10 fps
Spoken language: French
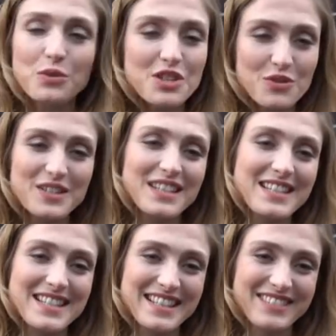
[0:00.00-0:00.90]
sur les
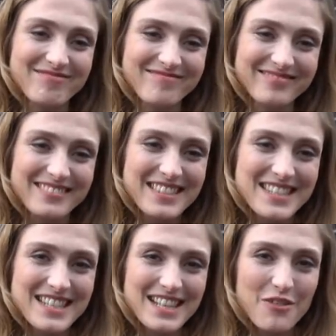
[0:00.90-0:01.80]
Champs-Élysées
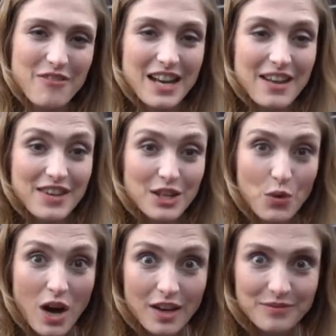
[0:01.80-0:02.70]
c'est le de la
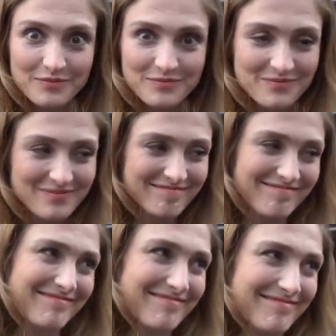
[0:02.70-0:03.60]
victoire.
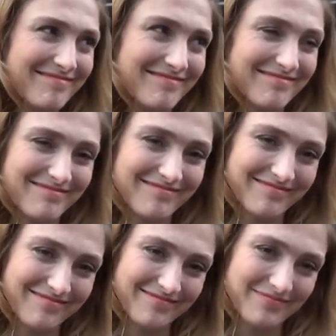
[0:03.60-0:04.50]
Quel est votre
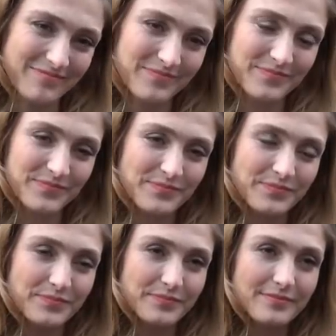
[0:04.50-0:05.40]
endroit préféré à Paris